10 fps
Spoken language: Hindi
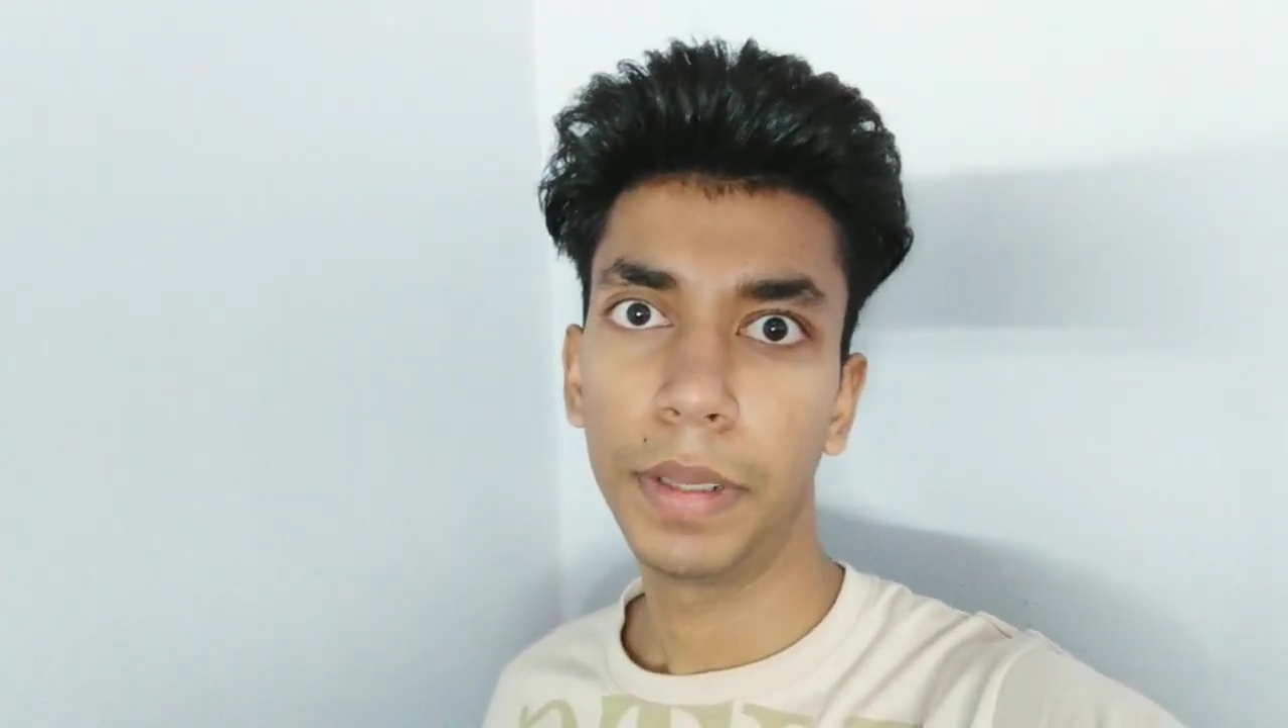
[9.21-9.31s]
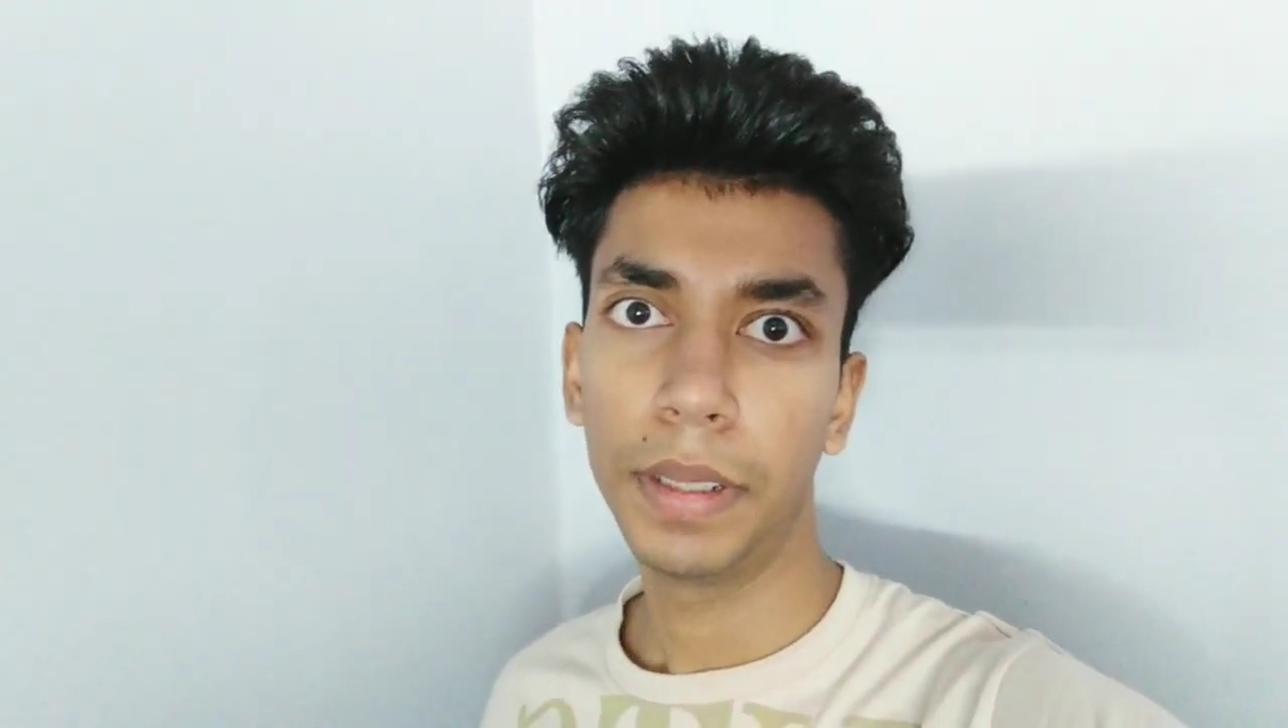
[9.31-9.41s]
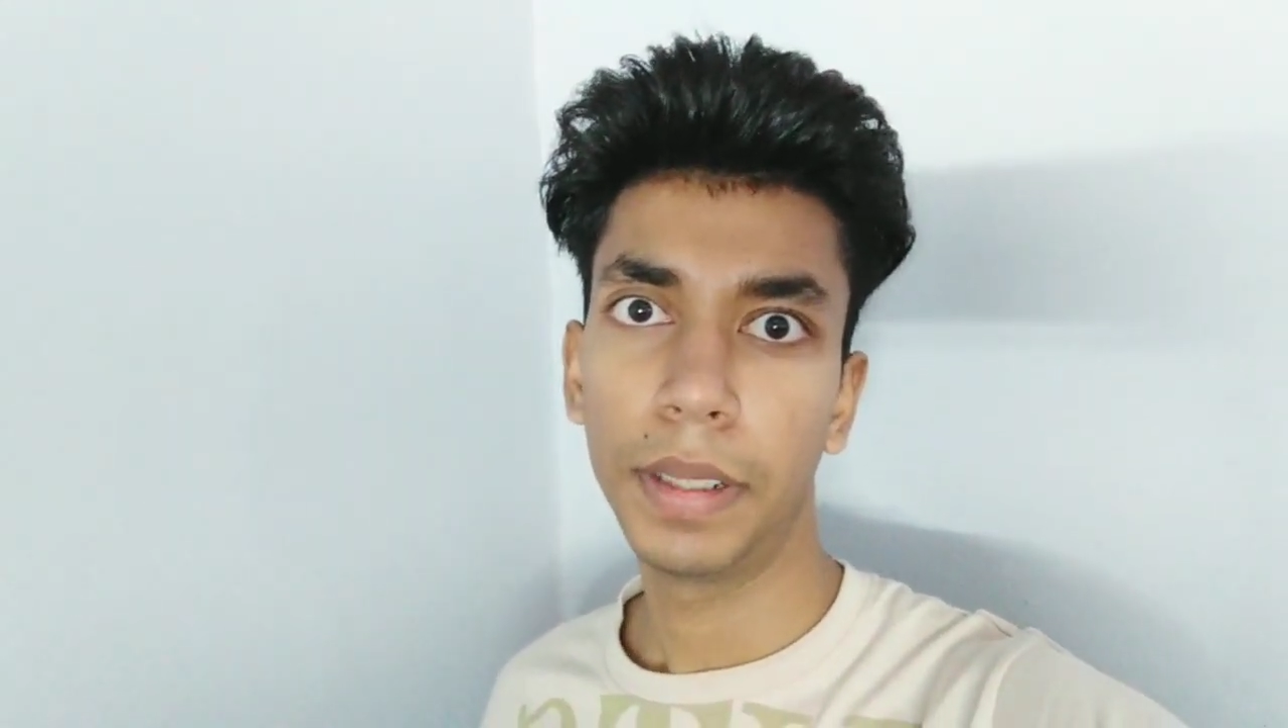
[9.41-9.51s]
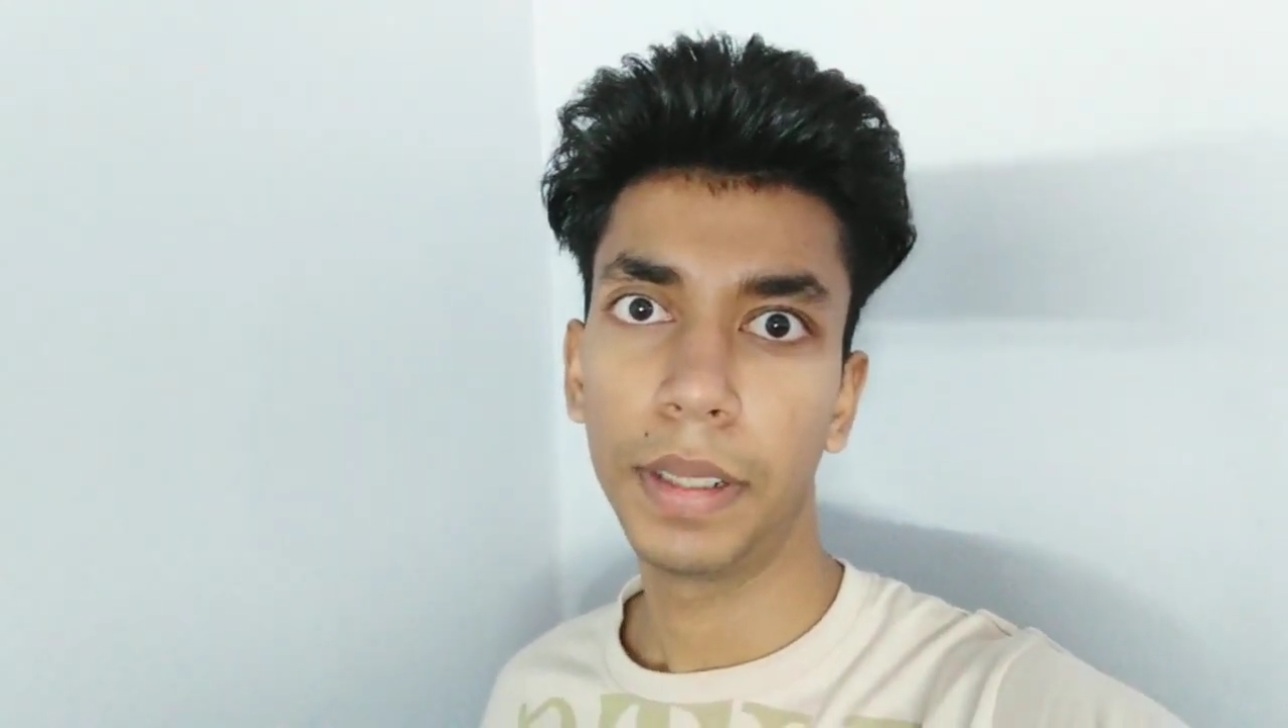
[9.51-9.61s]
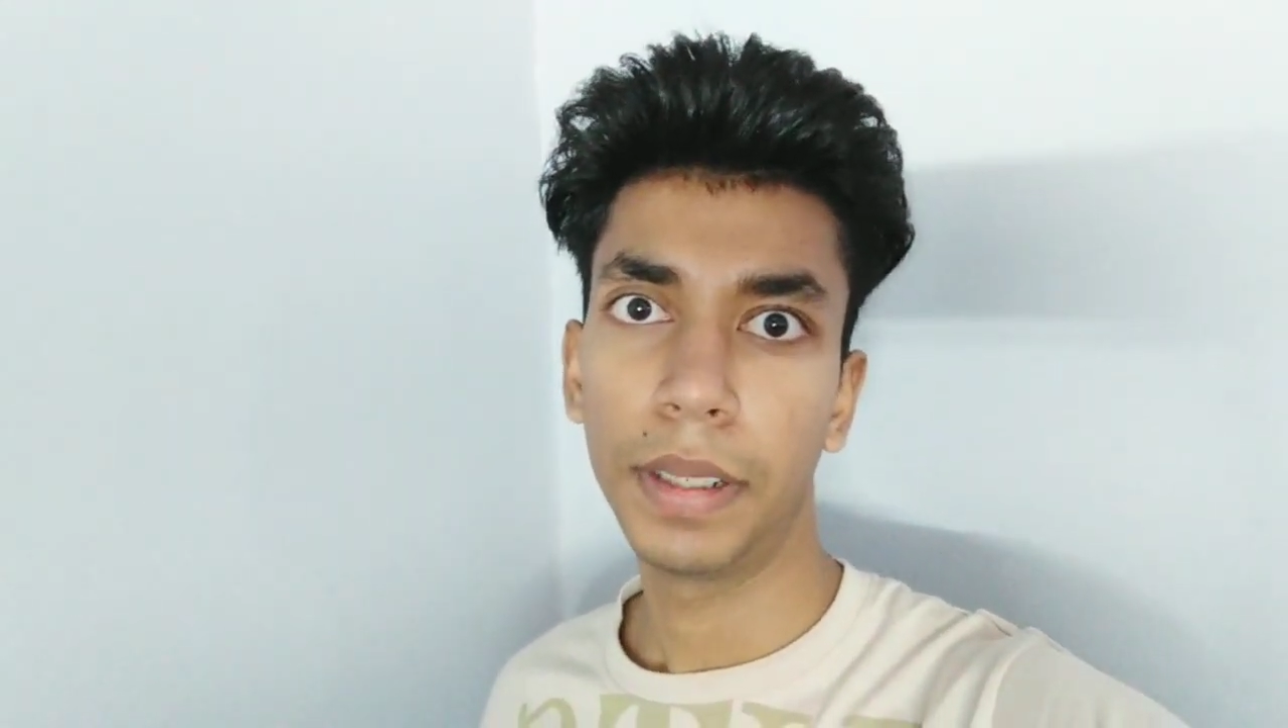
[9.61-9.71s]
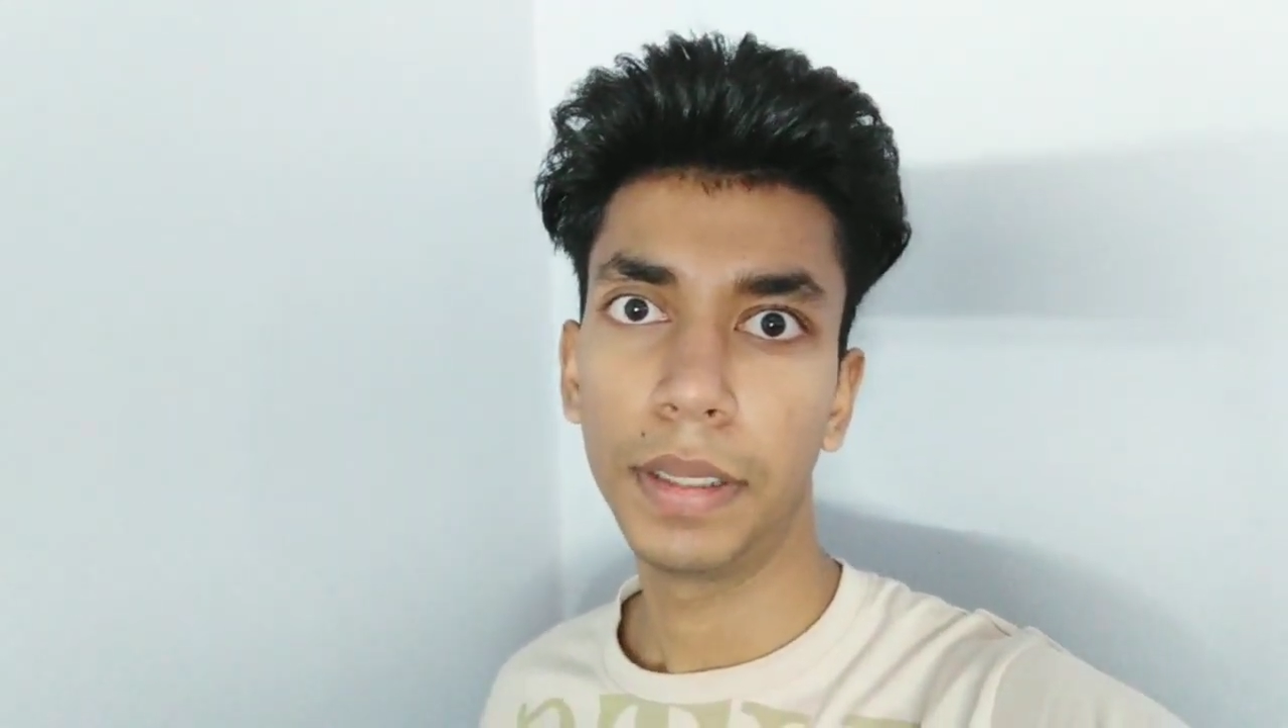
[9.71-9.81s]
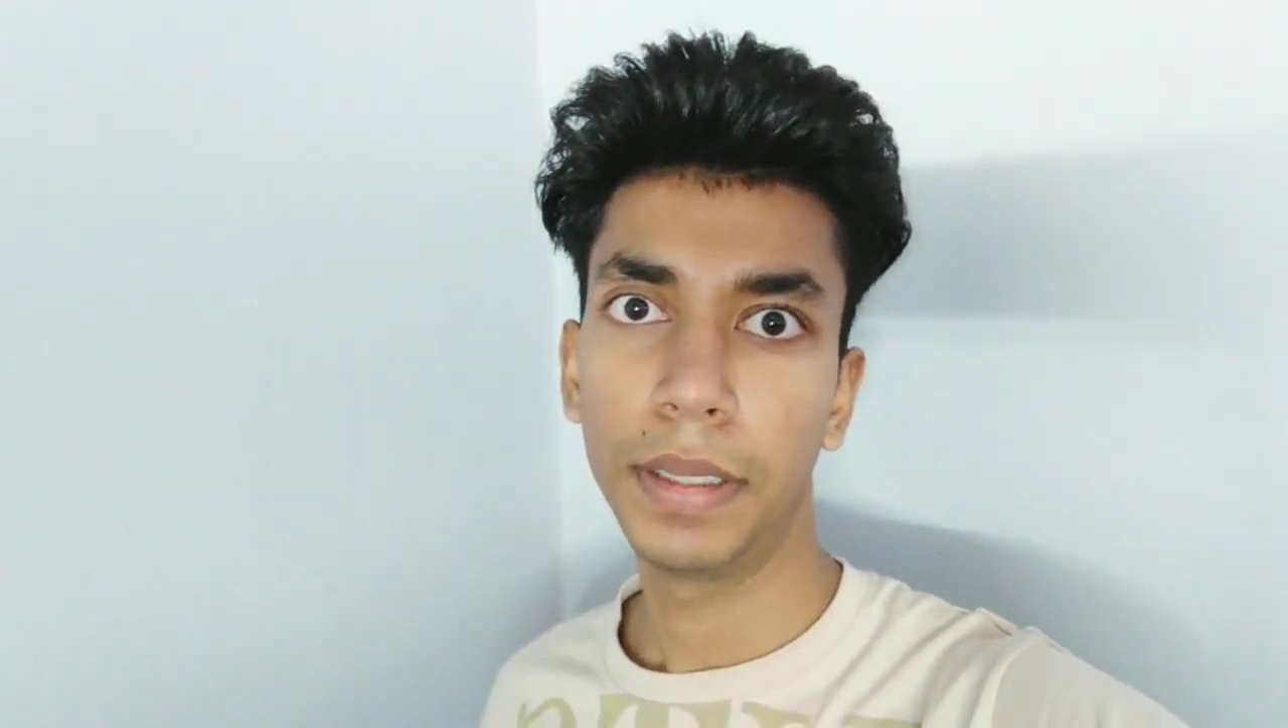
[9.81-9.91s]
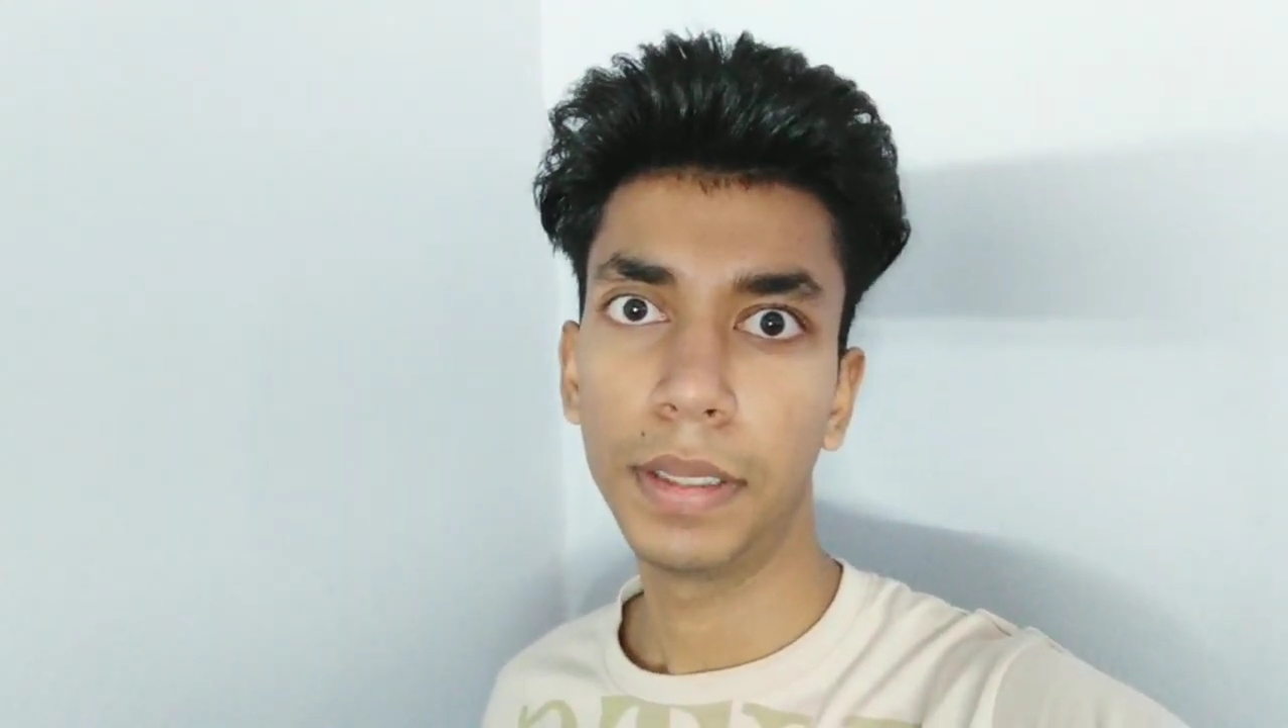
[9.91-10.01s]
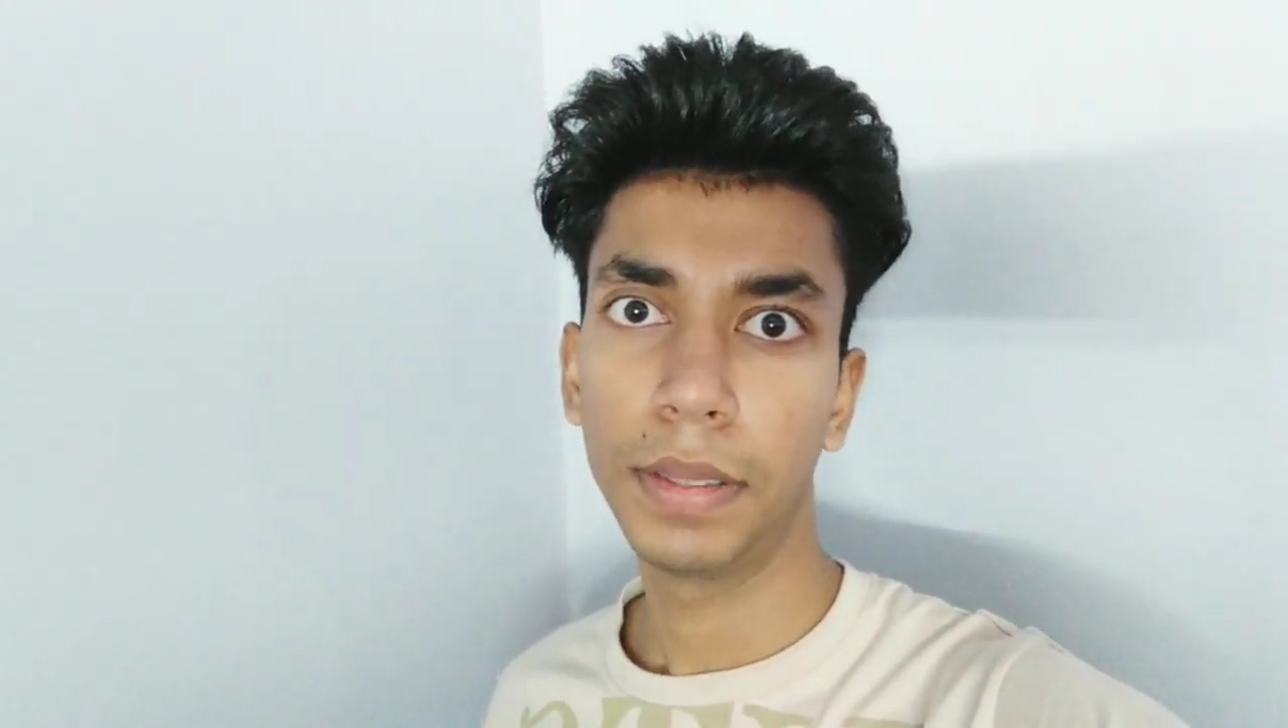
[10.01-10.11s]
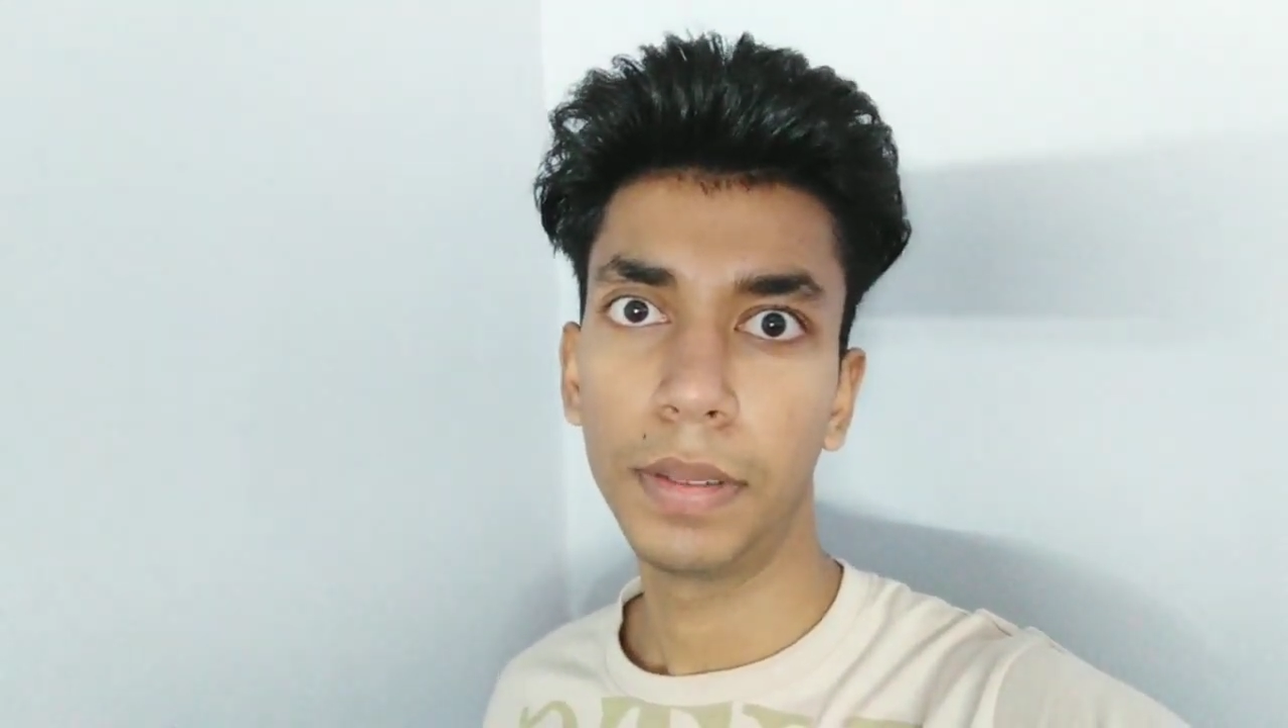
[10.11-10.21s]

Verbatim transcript: मैं इस